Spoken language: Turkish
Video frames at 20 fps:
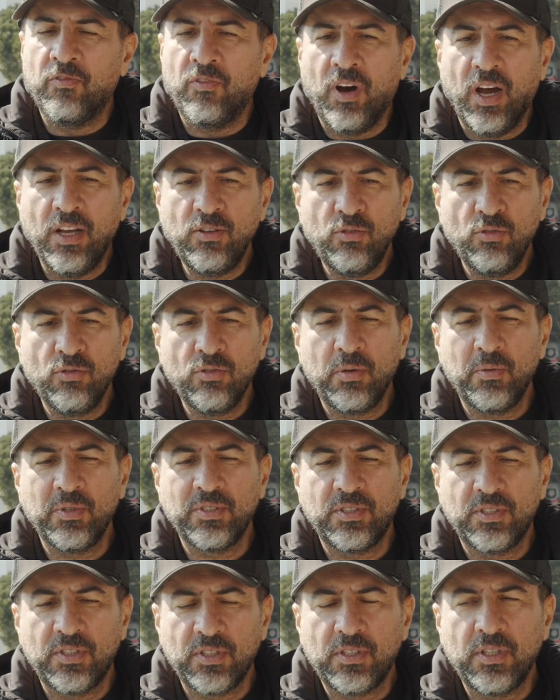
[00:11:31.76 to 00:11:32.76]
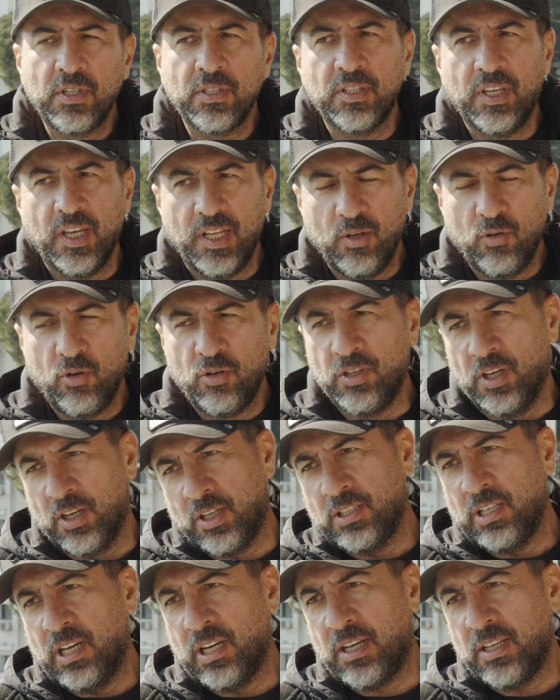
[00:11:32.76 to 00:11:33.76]
Vine uygulaması çıktığında gene o
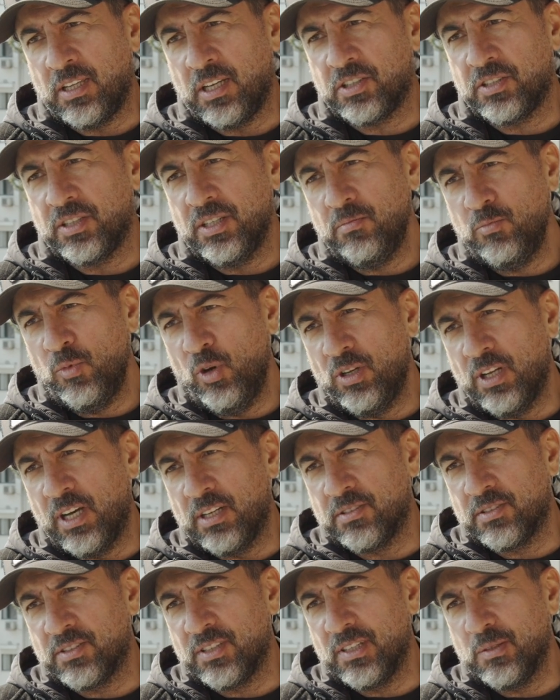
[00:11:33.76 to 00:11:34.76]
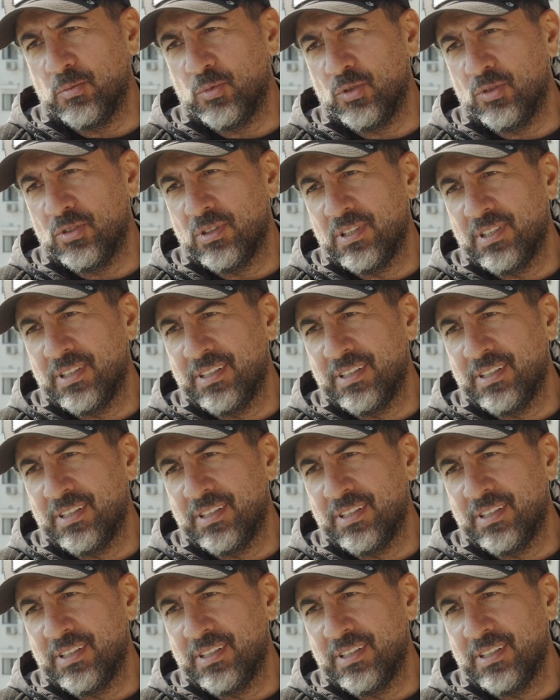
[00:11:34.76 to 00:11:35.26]
yakın arkadaşların mı önerdi sana bunu?